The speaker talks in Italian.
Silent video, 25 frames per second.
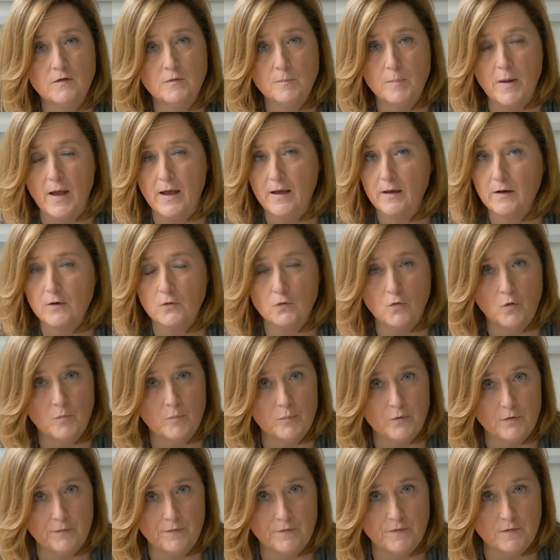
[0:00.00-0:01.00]
esperto, un
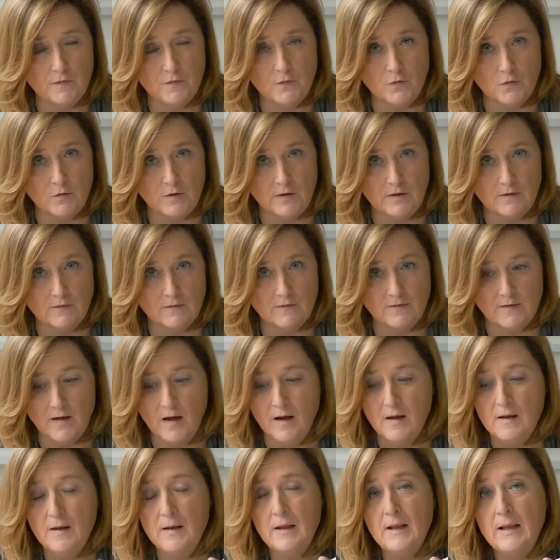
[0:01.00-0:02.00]
professionista
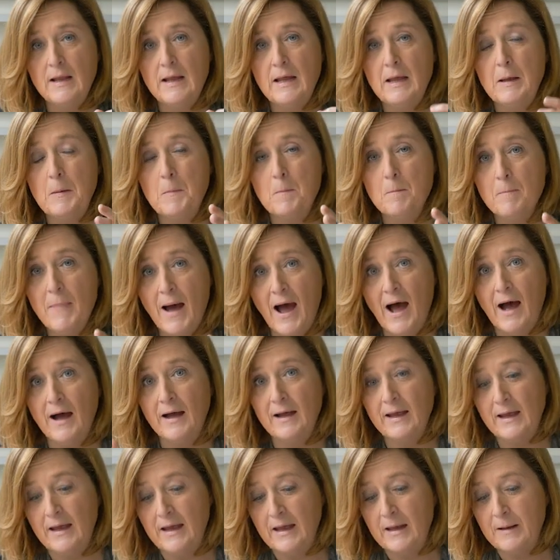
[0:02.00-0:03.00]
ma
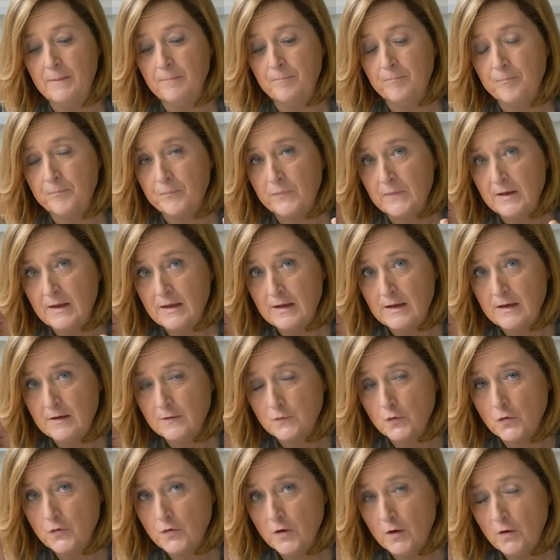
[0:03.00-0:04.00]
ehm, il
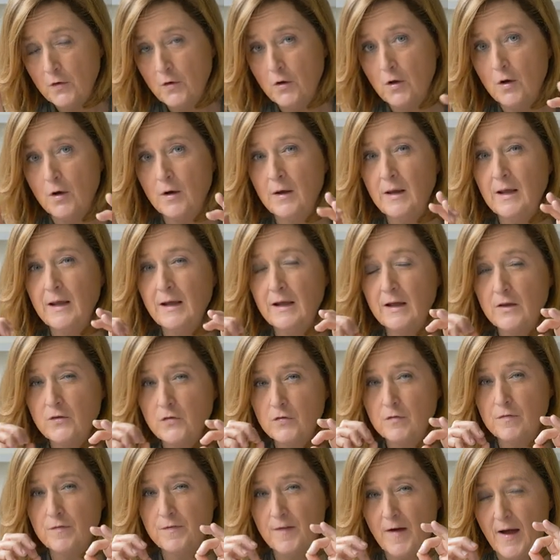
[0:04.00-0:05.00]
social learning
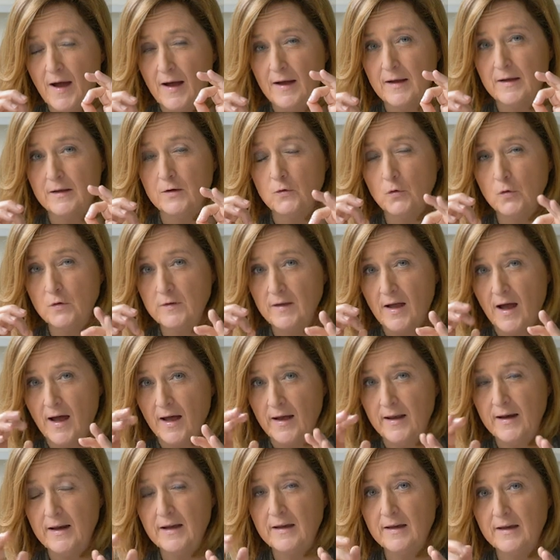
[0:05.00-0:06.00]
ci fa
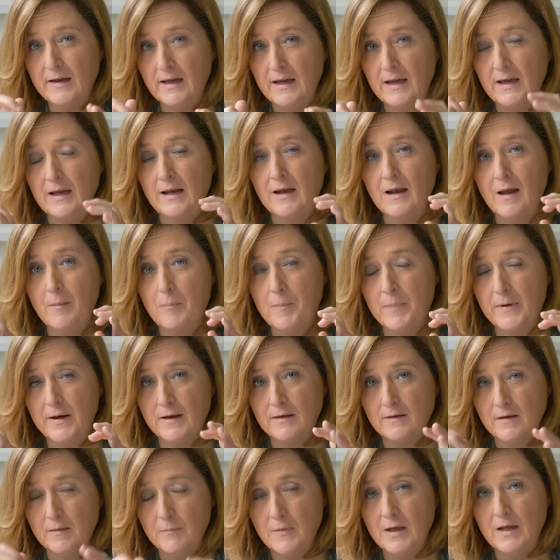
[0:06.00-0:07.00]
notare che
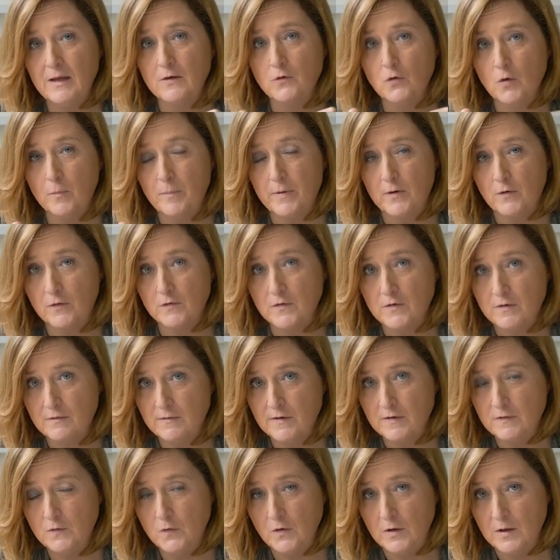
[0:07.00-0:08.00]
l'apprendimento per
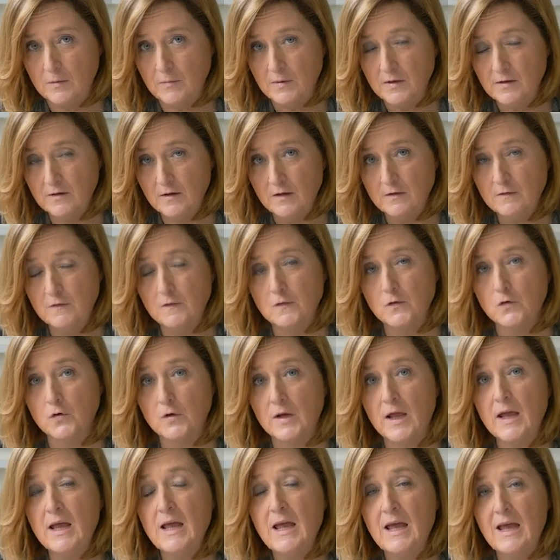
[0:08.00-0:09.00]
osservazione e
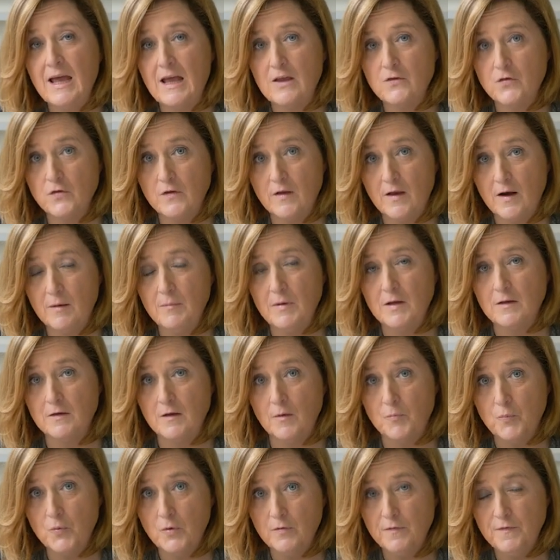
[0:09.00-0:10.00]
imitazione è
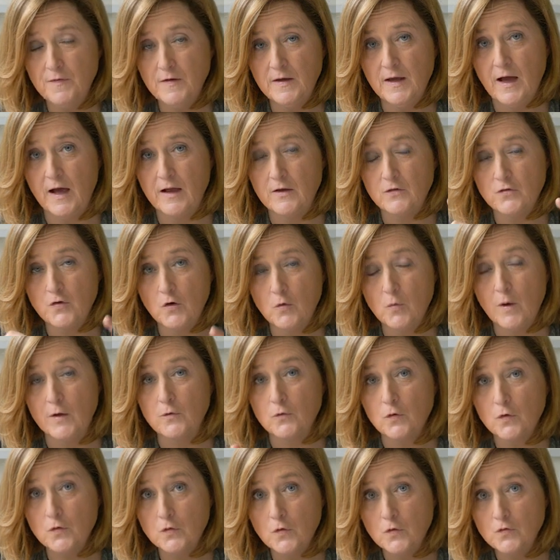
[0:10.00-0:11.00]
generalmente più efficace
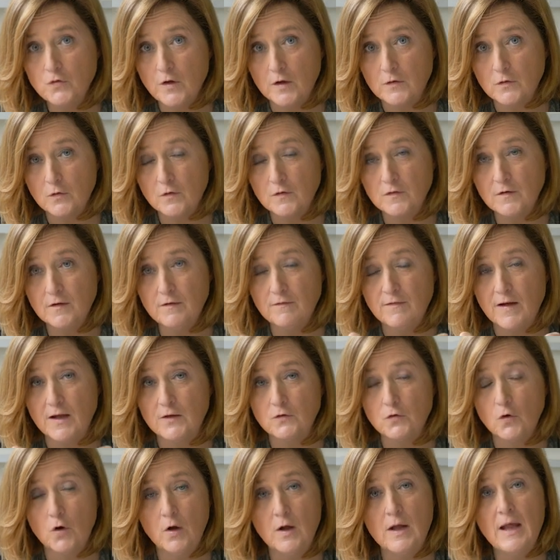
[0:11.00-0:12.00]
quando il soggetto
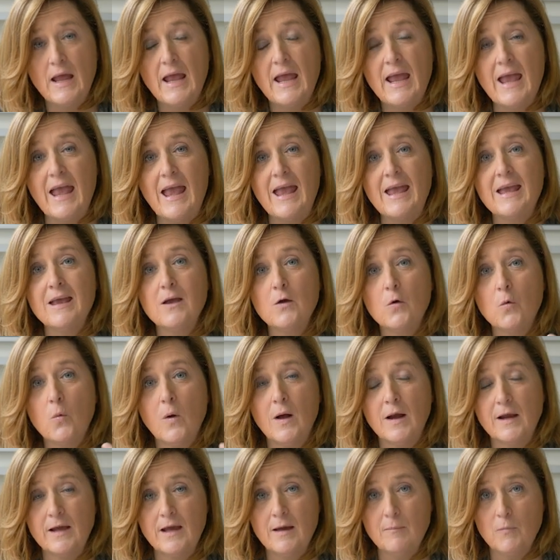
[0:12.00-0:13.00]
osservato è in
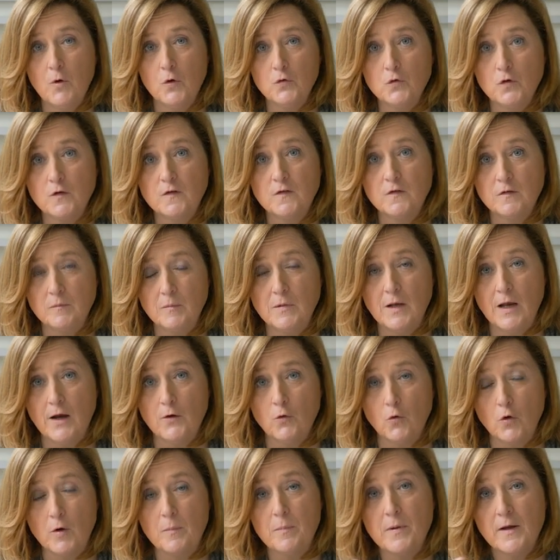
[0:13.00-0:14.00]
qualche modo simile a
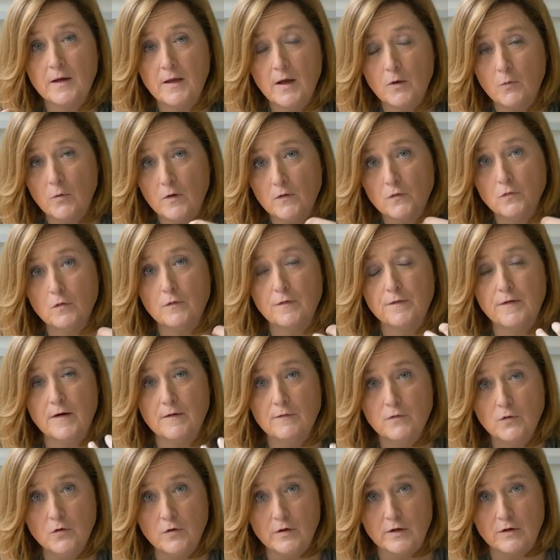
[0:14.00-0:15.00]
noi, perché questo
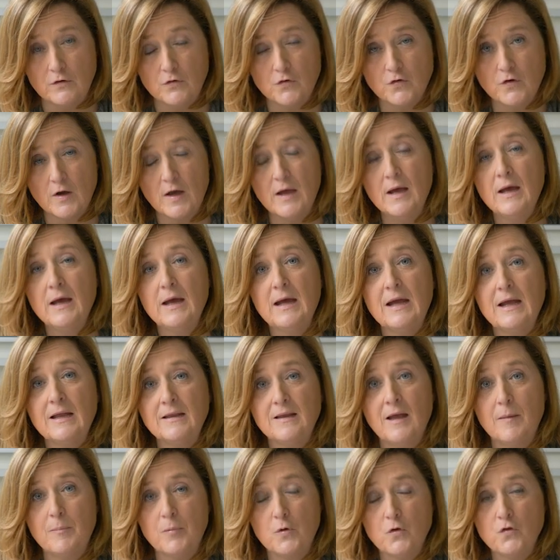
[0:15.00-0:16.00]
favorisce
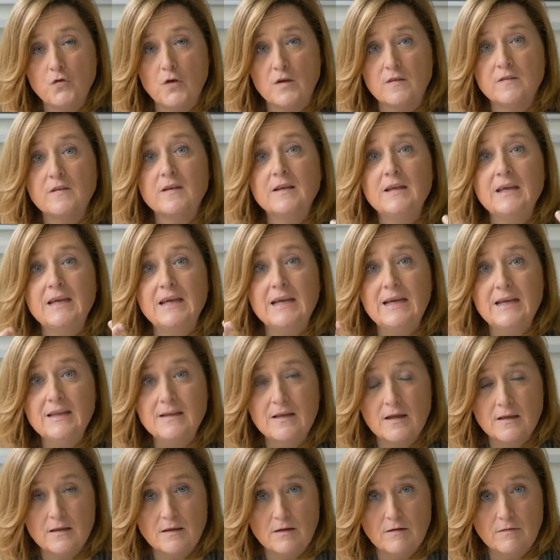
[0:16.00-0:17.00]
dei processi di
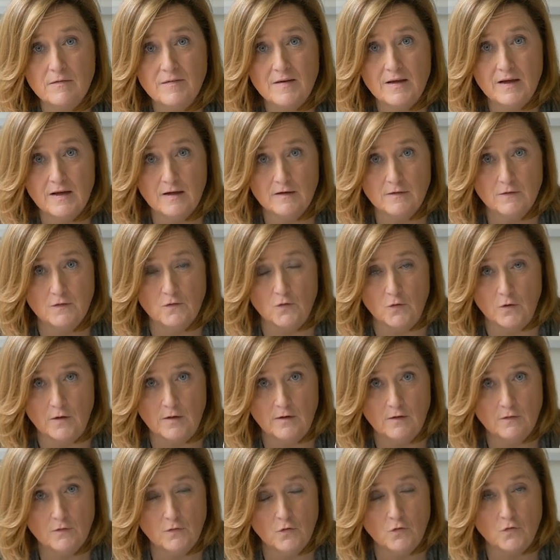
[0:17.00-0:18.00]
identificazione
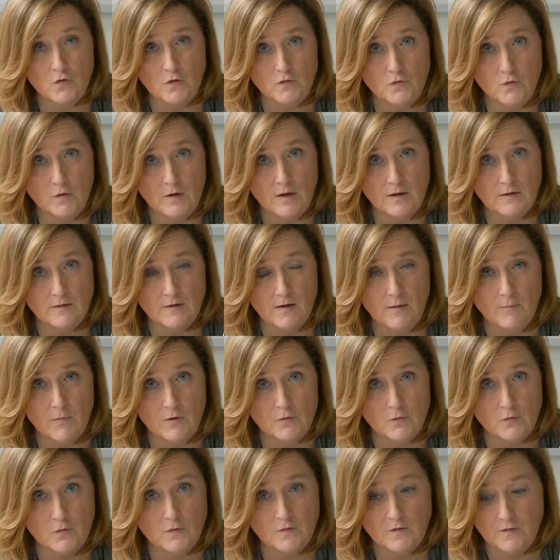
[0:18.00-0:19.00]
nel soggetto che andiamo
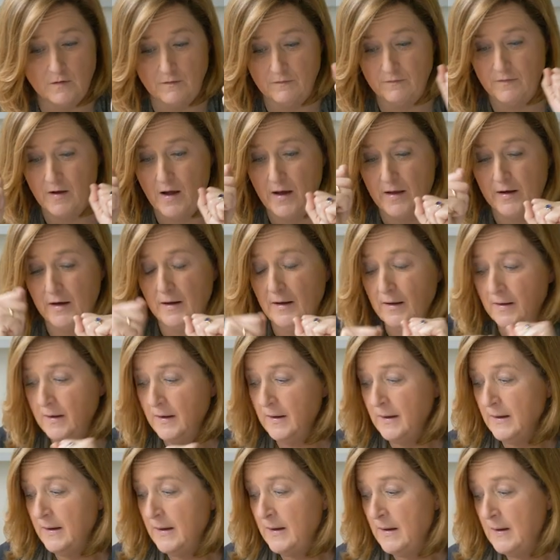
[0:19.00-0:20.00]
ad osservare.
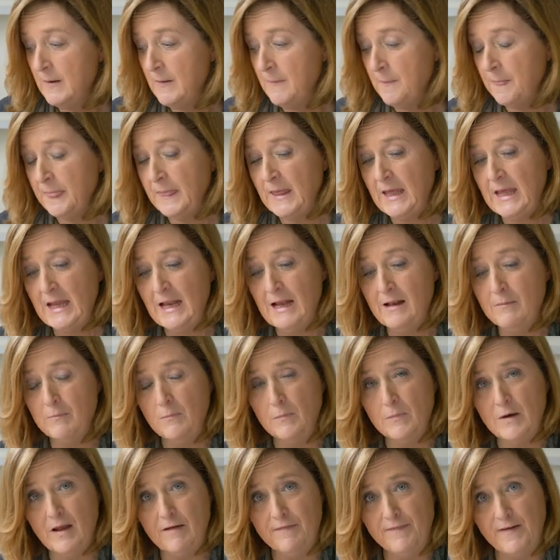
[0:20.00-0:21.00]

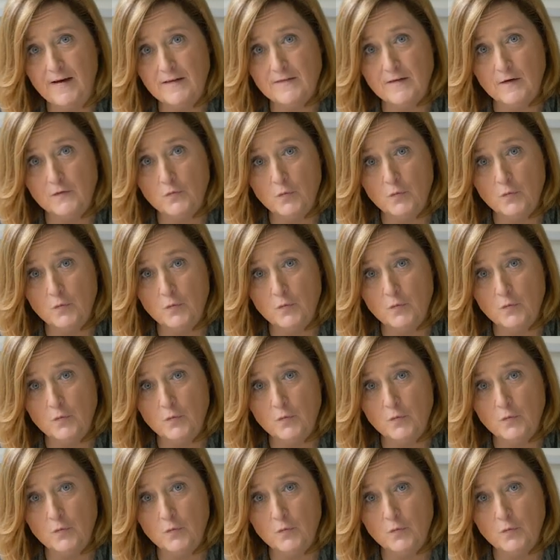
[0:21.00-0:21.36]
Il, la fase